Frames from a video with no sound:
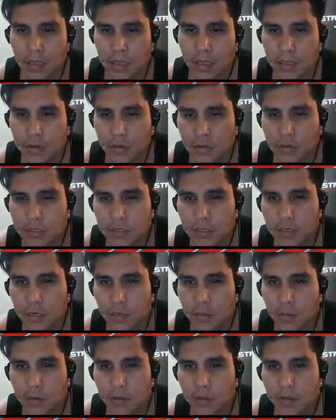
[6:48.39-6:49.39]
Entonces ahora
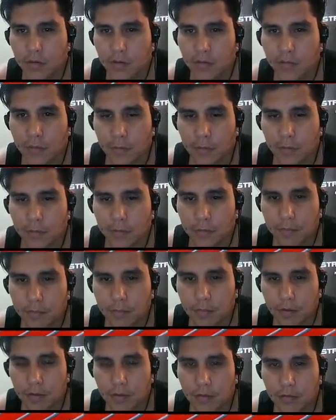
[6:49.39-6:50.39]
¿cómo nos devolvemos?
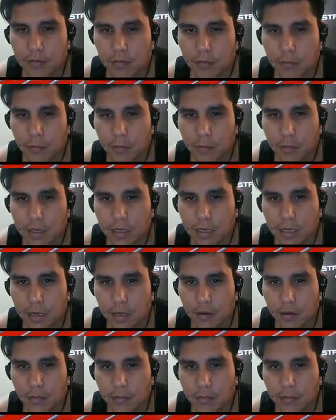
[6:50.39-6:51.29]
Nos devolvemos por este lado.